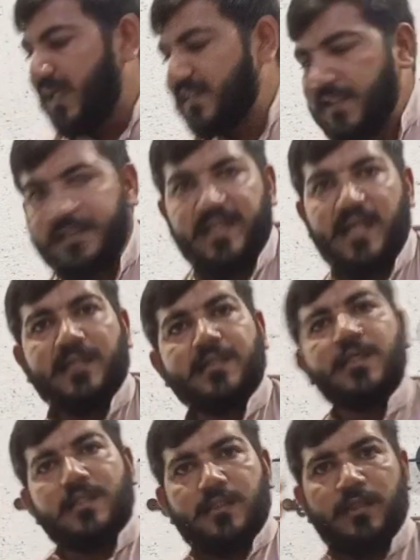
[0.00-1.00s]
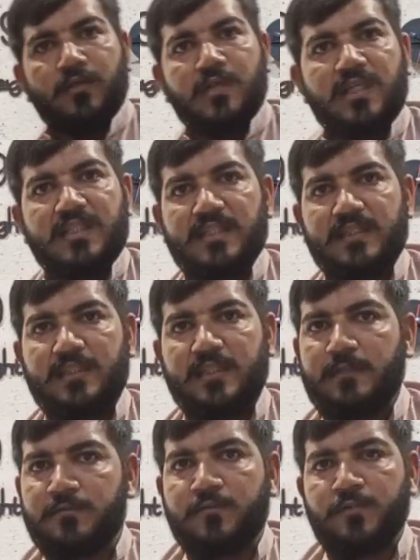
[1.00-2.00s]
ऐसे डायरेक्ट करते हैं और ले जाते
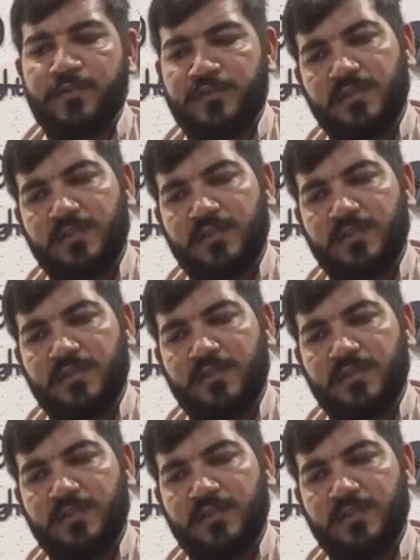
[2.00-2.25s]
हैं वो